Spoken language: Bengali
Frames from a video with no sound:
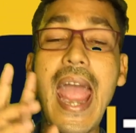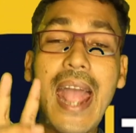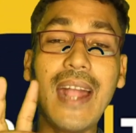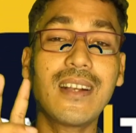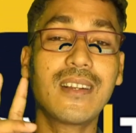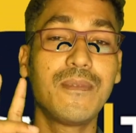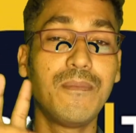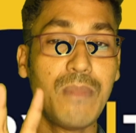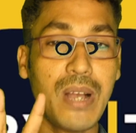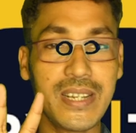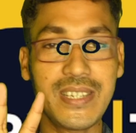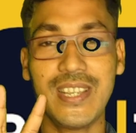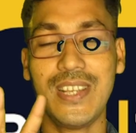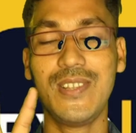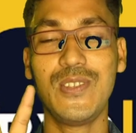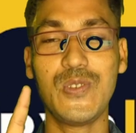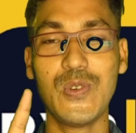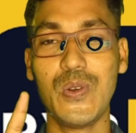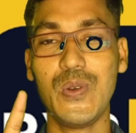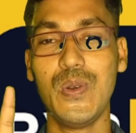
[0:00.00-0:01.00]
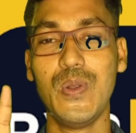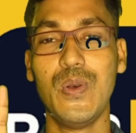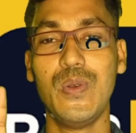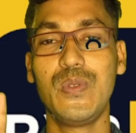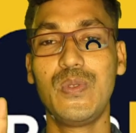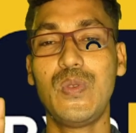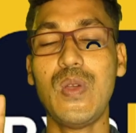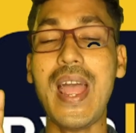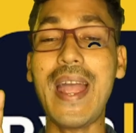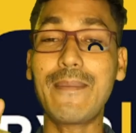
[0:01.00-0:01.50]
এক মাসের জন্য
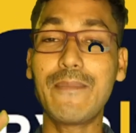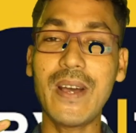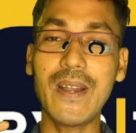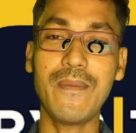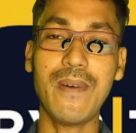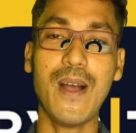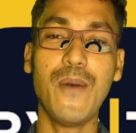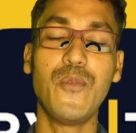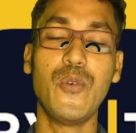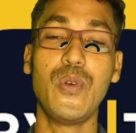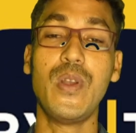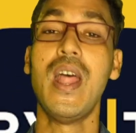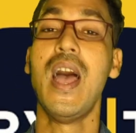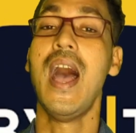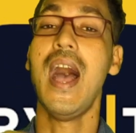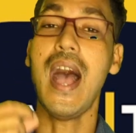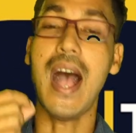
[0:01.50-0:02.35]
তো একবার ভাবুন